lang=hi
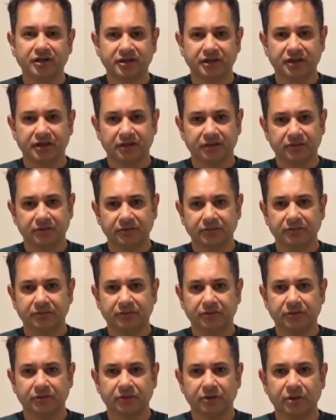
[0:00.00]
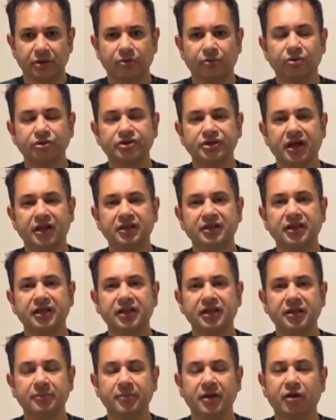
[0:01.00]
डरते हैं वो
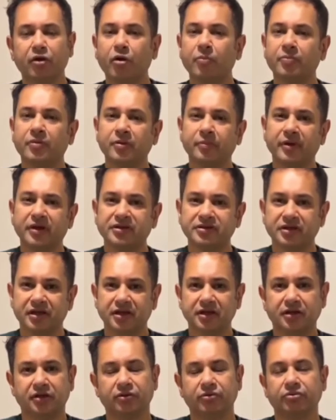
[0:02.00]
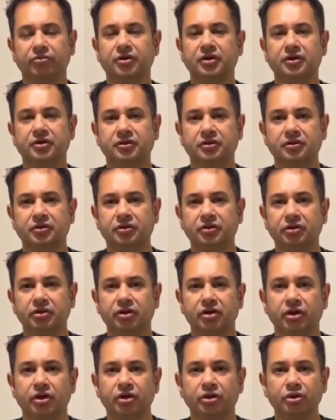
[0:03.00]
जानते हैं कि मैं कॉम्प्रोमाइज नहीं करूंगा
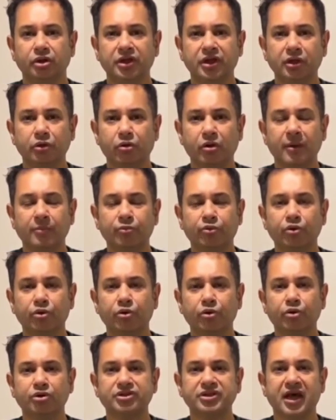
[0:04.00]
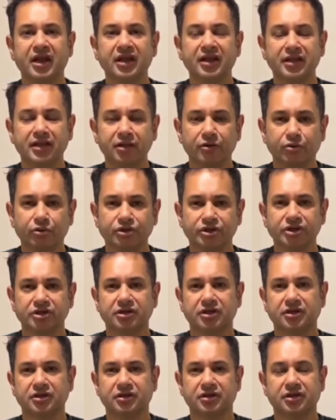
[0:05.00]
तो ये लोग हमको उकसाने की
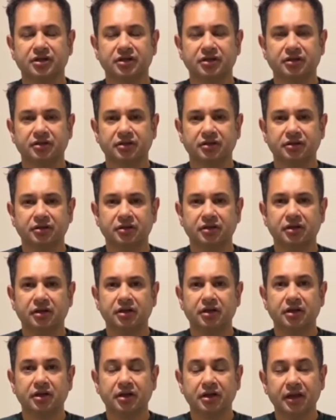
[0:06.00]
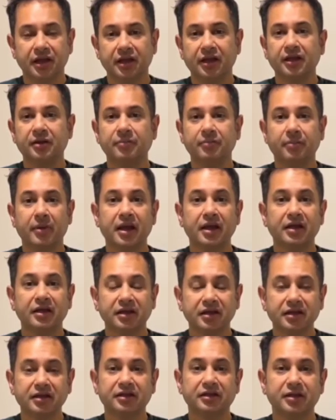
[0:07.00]
कोशिश करते हैं लेकिन माय
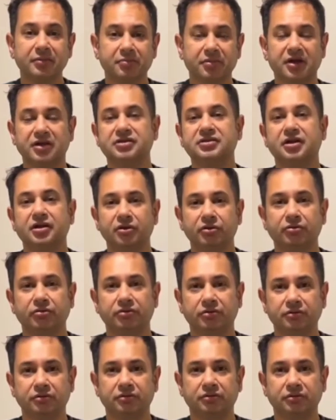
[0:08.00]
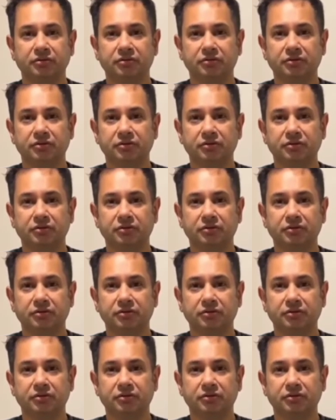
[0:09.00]
डियर सा लोग